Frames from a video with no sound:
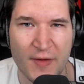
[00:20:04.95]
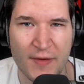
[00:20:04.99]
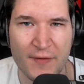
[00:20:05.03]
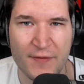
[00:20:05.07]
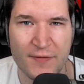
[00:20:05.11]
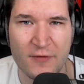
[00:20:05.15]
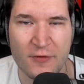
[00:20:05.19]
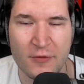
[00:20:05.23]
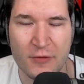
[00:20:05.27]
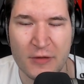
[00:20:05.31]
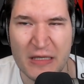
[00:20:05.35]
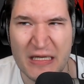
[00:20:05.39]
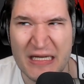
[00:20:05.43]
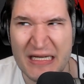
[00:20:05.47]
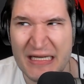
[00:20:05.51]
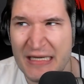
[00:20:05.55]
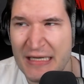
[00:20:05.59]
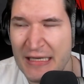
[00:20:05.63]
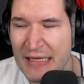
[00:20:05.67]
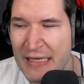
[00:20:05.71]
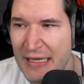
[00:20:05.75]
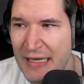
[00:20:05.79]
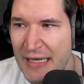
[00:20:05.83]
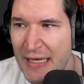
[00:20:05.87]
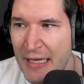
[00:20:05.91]
Also,
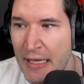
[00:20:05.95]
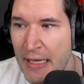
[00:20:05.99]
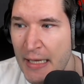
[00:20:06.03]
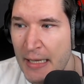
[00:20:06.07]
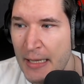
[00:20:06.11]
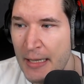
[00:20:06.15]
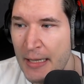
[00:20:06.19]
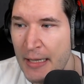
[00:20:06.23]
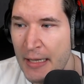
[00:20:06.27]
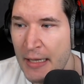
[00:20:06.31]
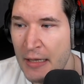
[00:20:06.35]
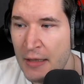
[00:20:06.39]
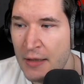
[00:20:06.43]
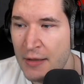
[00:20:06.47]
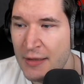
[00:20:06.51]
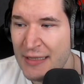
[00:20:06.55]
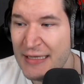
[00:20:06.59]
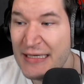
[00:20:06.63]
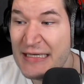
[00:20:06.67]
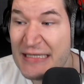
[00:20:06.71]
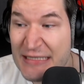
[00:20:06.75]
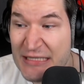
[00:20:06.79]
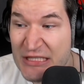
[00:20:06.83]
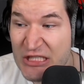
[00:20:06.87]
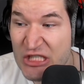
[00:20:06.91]

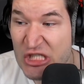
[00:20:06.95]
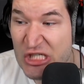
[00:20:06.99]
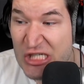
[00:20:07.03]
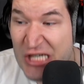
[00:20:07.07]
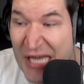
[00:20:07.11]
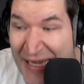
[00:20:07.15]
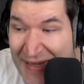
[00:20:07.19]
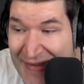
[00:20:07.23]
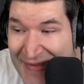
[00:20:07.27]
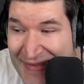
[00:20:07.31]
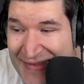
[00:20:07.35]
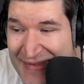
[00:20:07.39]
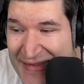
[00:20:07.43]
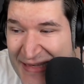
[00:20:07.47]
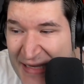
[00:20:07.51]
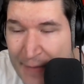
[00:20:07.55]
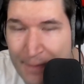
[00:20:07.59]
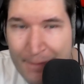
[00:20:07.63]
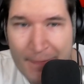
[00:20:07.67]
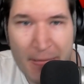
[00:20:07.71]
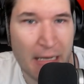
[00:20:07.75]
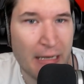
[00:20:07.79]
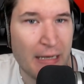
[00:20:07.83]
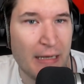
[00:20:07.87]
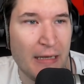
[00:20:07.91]
ich schätze
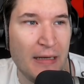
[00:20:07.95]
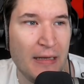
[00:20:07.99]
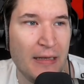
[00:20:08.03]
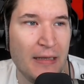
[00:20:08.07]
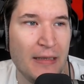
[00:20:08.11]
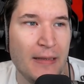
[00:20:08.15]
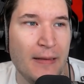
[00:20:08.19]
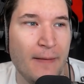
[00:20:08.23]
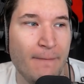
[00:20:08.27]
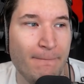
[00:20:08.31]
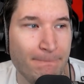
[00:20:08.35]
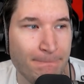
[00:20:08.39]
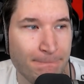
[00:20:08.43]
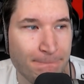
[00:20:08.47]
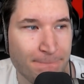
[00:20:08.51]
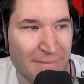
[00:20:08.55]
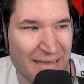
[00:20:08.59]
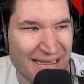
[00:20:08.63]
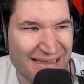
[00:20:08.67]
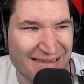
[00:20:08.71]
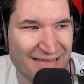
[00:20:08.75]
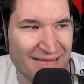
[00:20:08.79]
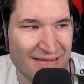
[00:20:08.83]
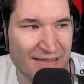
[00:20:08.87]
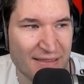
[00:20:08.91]
mal,
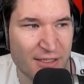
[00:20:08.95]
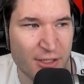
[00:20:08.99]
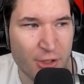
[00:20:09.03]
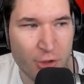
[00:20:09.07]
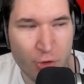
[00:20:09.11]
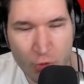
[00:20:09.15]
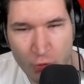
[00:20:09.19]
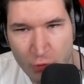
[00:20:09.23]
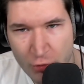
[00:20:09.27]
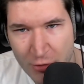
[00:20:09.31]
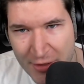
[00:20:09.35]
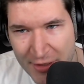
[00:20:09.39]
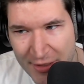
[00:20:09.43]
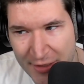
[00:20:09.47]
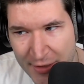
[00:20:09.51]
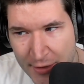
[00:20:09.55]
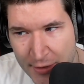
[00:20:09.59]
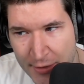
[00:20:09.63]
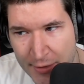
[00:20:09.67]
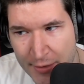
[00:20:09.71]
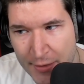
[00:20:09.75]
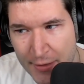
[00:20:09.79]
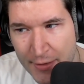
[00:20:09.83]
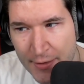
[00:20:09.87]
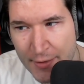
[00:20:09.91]
Mitte Juli
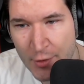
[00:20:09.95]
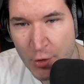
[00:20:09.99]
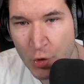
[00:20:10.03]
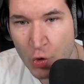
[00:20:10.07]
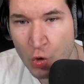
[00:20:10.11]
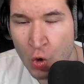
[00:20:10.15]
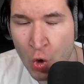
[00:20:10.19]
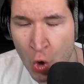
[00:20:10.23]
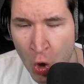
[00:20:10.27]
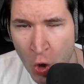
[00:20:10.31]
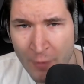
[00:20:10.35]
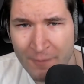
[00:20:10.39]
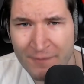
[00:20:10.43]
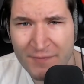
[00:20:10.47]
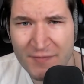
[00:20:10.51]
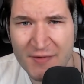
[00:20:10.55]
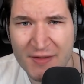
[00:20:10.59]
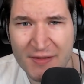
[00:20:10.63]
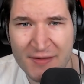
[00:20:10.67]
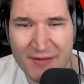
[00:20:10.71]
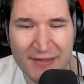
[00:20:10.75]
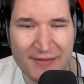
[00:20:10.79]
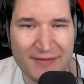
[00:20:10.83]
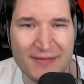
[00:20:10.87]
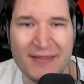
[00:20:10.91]

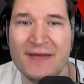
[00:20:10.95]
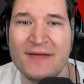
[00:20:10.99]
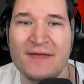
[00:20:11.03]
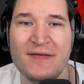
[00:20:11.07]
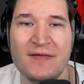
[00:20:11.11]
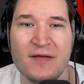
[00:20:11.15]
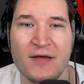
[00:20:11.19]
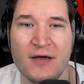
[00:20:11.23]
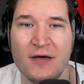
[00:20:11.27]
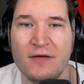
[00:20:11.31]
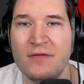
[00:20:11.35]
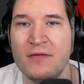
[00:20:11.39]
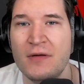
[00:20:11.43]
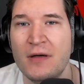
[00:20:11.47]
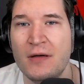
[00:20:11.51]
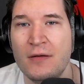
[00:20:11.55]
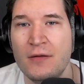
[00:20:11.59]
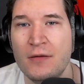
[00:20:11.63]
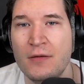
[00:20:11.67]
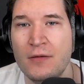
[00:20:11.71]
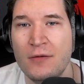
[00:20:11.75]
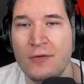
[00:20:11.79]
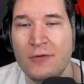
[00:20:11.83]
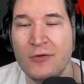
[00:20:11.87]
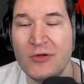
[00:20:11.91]
kommt der Testserver.
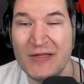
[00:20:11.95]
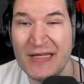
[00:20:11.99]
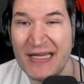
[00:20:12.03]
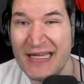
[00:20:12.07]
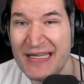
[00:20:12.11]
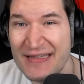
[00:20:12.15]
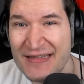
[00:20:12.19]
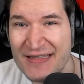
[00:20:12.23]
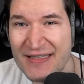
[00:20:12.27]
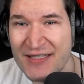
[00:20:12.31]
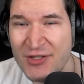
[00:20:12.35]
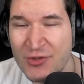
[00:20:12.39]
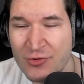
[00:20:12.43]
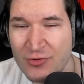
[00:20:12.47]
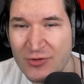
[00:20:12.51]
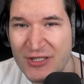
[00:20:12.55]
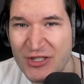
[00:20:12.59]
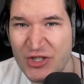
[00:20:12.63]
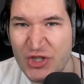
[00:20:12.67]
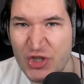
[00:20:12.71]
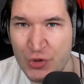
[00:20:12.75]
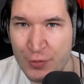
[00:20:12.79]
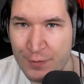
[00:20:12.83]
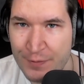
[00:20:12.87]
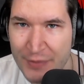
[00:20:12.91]
Und Ende Juli
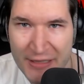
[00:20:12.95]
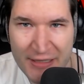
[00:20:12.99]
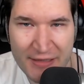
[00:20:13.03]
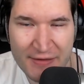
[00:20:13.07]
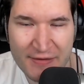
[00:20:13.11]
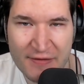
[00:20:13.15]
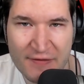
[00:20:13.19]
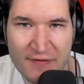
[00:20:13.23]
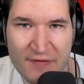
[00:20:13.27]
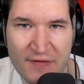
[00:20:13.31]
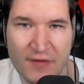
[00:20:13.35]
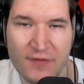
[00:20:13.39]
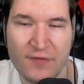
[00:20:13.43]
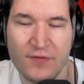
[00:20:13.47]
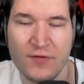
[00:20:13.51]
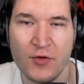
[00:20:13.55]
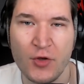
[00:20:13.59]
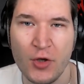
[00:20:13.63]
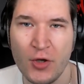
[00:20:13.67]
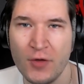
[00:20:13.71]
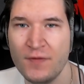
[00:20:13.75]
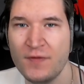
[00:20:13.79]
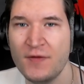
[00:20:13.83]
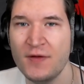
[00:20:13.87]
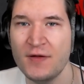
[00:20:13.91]
spätestens
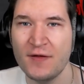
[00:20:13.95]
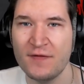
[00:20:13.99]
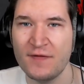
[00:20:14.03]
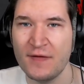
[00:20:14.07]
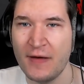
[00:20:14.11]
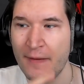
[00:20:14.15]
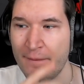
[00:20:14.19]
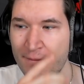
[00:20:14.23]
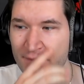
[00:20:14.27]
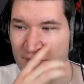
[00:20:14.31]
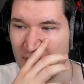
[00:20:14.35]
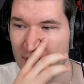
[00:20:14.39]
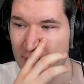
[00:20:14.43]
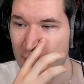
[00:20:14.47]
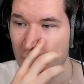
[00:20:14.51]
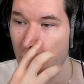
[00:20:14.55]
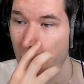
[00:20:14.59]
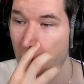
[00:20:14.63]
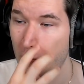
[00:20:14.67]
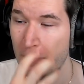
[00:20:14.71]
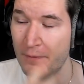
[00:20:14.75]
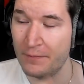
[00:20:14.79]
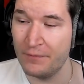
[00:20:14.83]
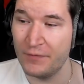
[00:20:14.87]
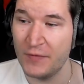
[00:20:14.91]
könnte das Update
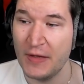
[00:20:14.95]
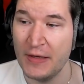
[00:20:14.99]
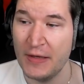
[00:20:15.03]
kommen.